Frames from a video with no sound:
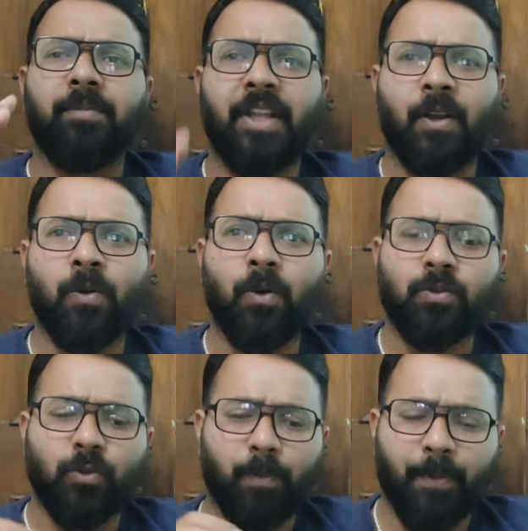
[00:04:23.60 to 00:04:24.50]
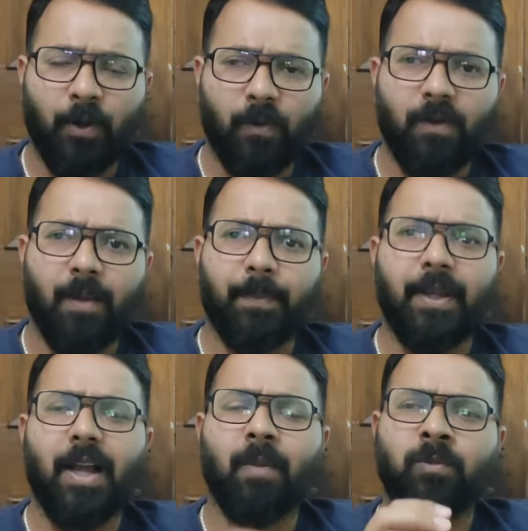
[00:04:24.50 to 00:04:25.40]
आप देखो उसको पढ़ो वहां
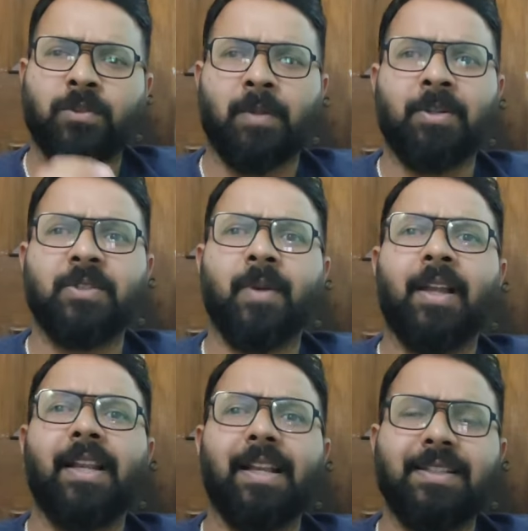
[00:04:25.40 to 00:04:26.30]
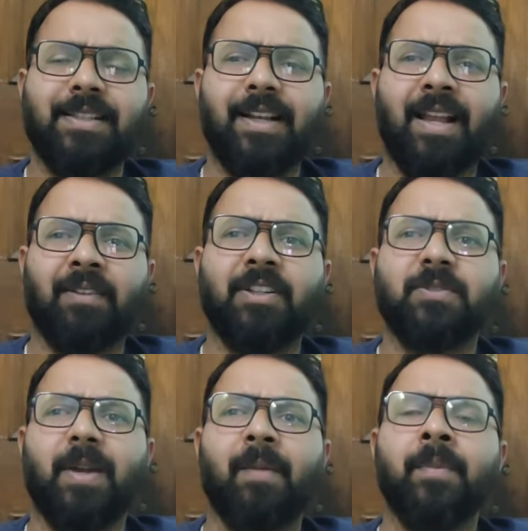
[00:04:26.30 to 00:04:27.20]
पे आपको समझ में आ रही है इजी लैंग्वेज
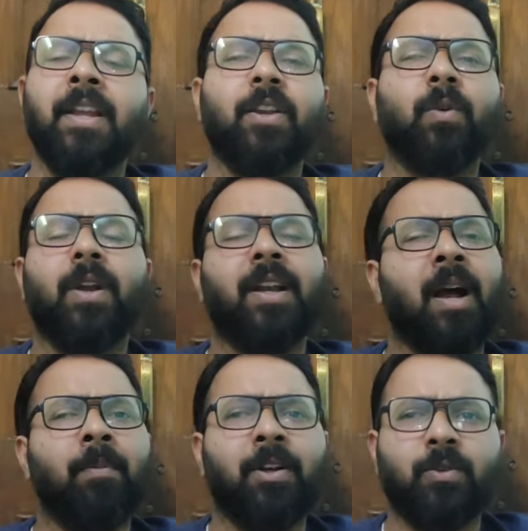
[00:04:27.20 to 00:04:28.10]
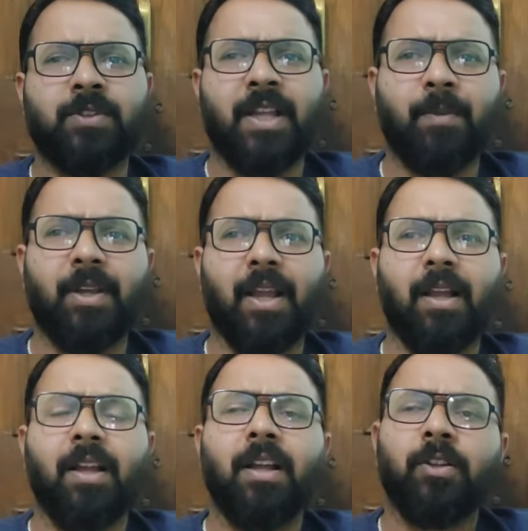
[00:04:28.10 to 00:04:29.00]
में क्योंकि ग्रामर तो सेम ही है
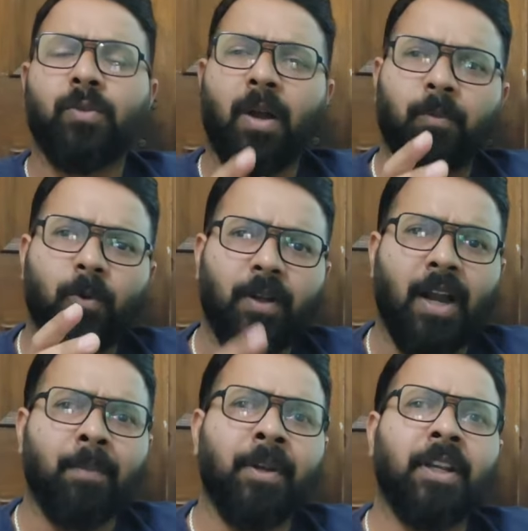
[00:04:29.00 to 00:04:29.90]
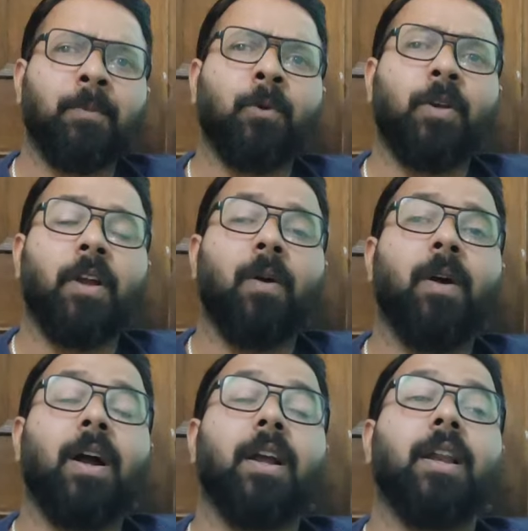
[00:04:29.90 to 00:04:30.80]
तो आपको ग्रामर की बुक लिया
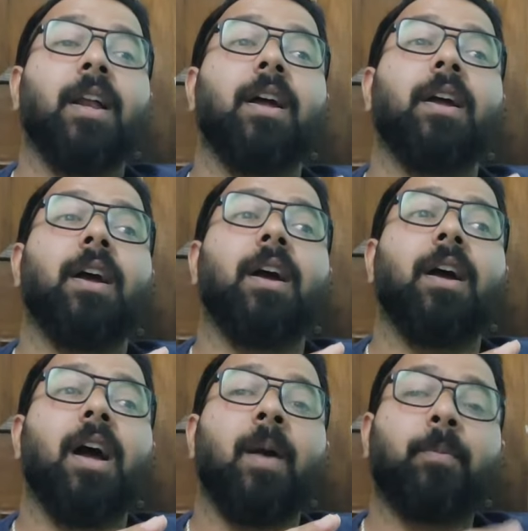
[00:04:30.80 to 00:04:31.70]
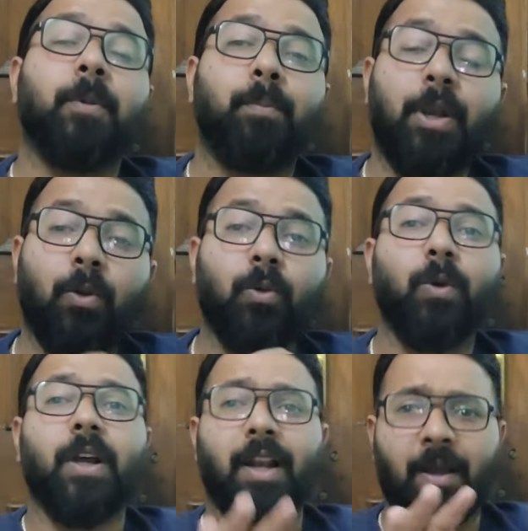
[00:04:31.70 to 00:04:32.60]
अगर आपकी
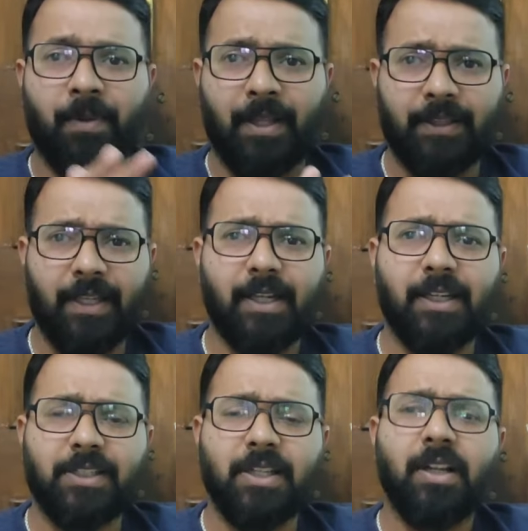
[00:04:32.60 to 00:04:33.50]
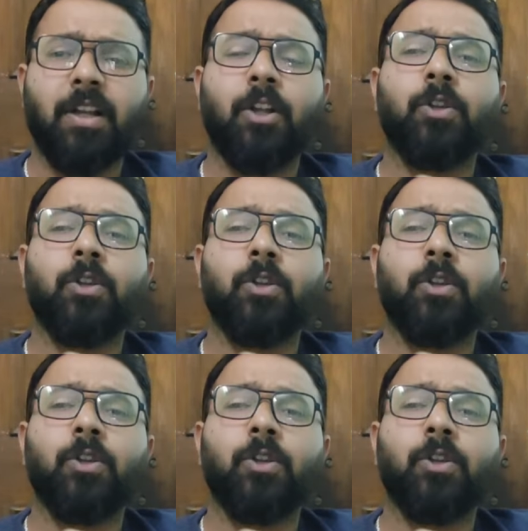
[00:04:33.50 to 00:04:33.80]
बिल्कुल खराब है हिंदी इंग्लिश